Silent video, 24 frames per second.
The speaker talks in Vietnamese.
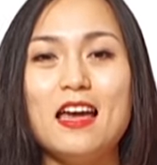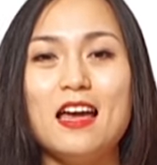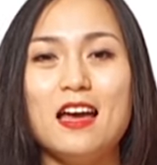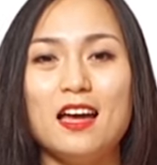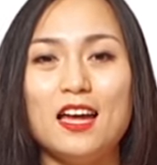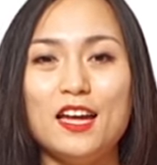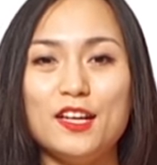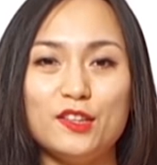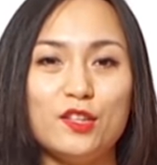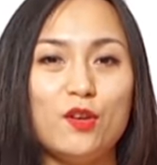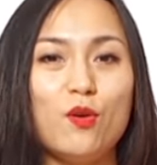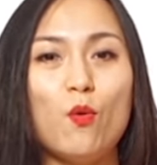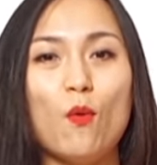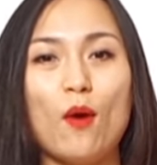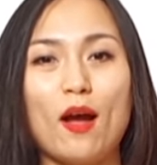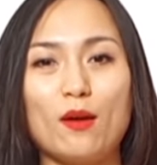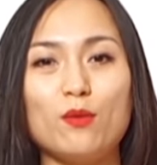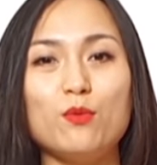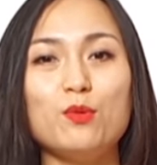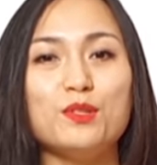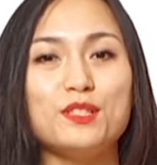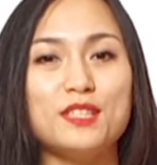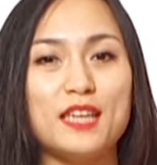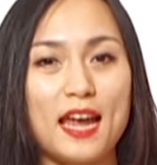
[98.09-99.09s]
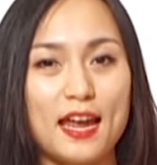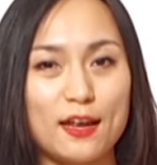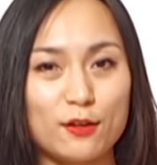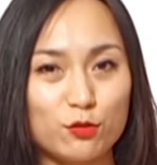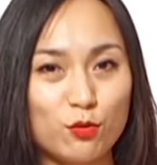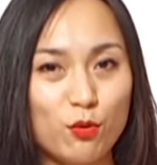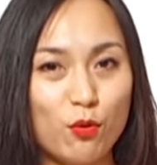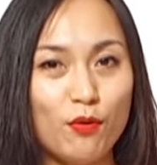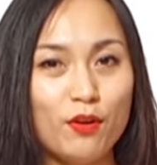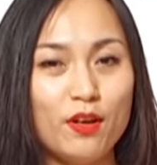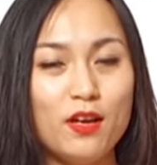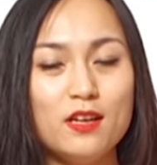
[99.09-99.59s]
hệ tiêu hóa của trẻ trẻ
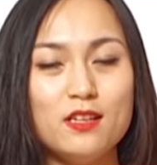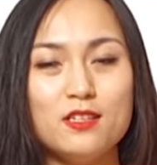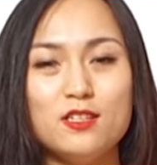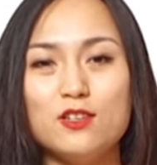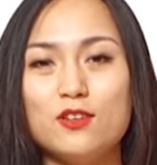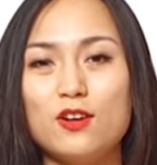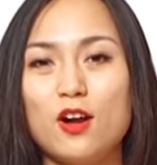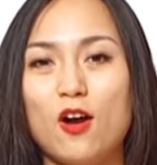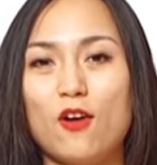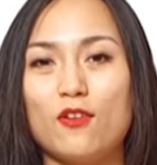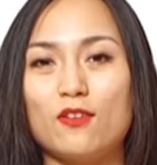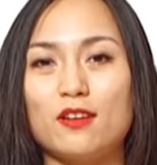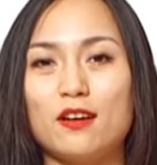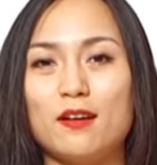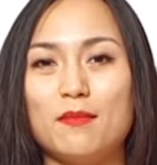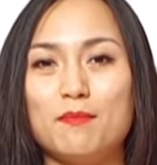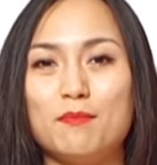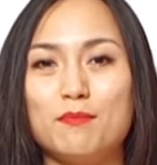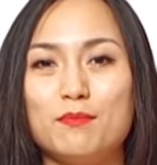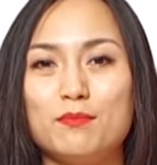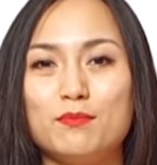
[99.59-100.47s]
thôi chứ còn ờ,